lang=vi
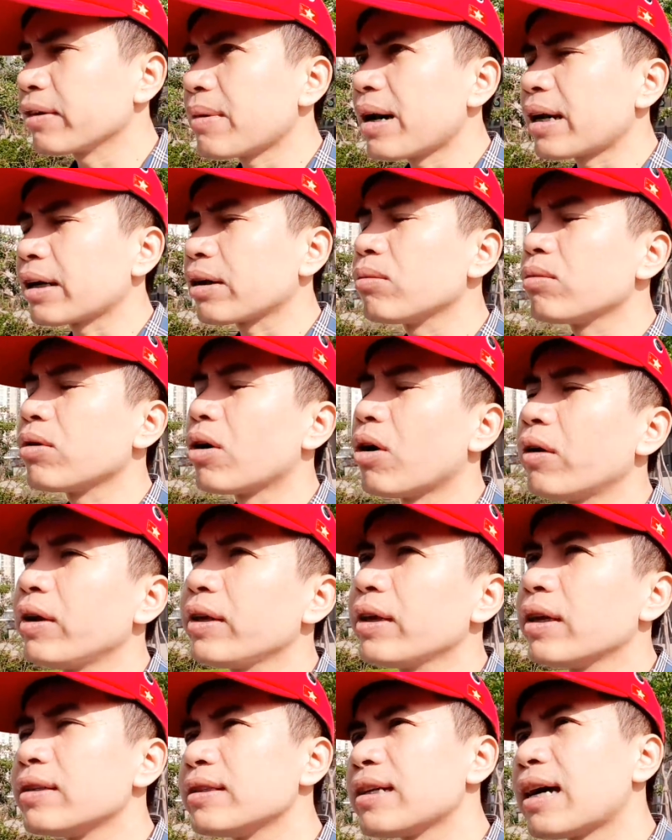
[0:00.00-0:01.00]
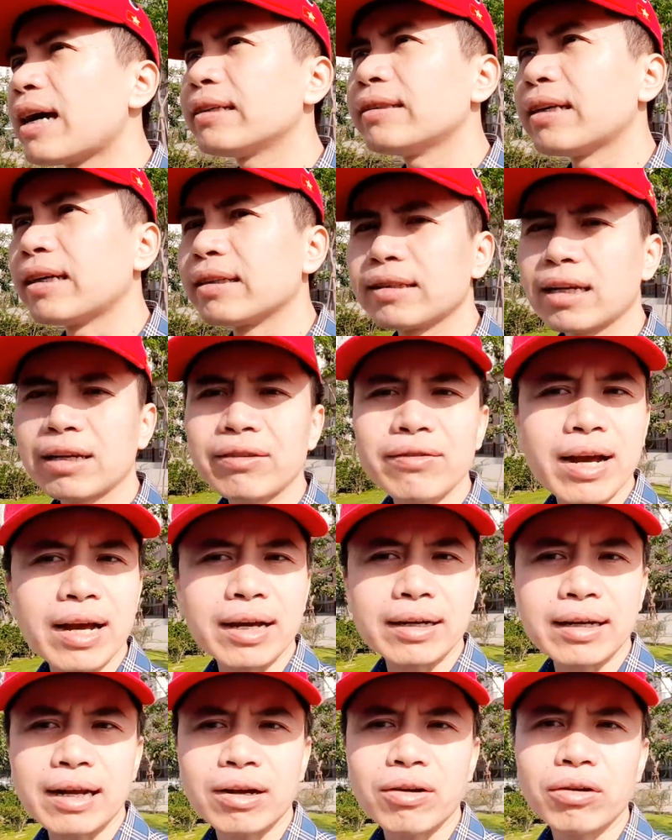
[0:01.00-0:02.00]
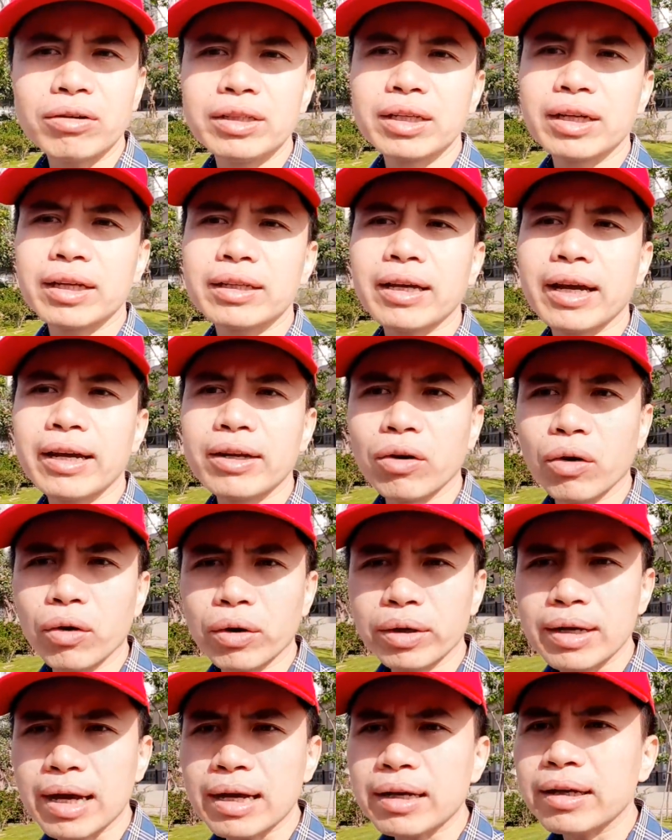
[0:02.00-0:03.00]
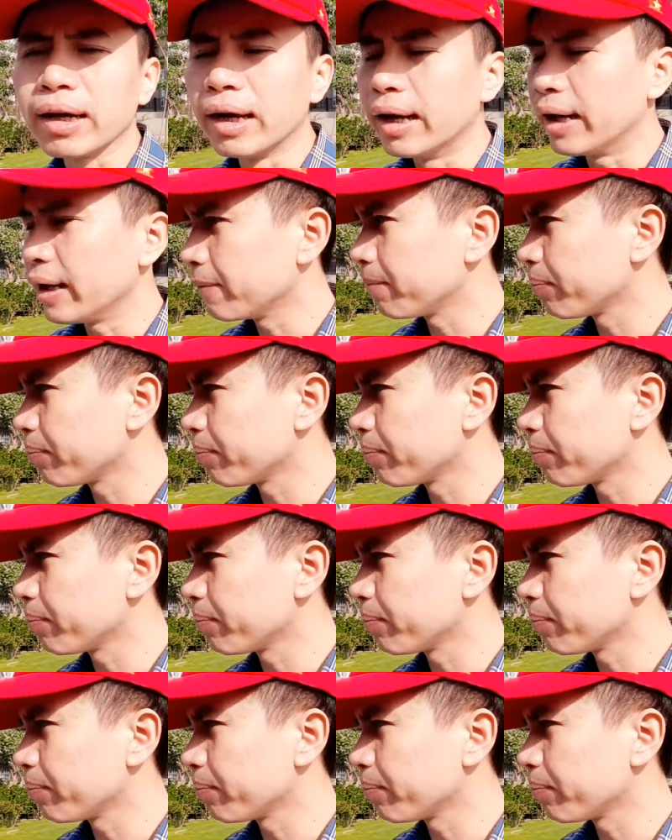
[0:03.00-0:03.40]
và các bạn không khó để nhận ra rằng giá vàng đã có những cái thay đổi đáng kể